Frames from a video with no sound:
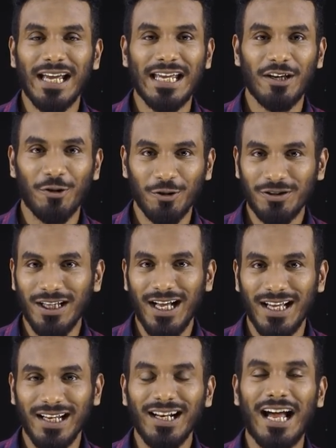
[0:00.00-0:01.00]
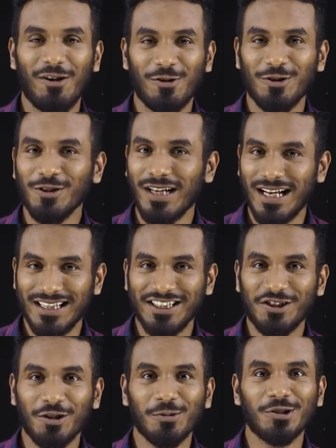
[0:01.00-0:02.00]
এই অধ্যায়ের আরও কিছু গাণিতিক
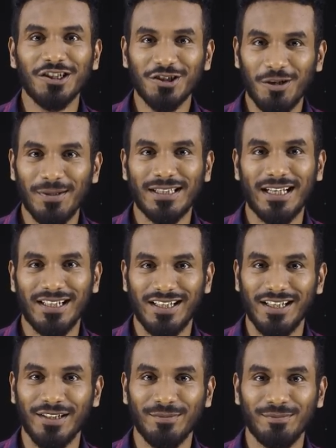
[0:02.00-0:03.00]
সমস্যার সমাধান নিয়ে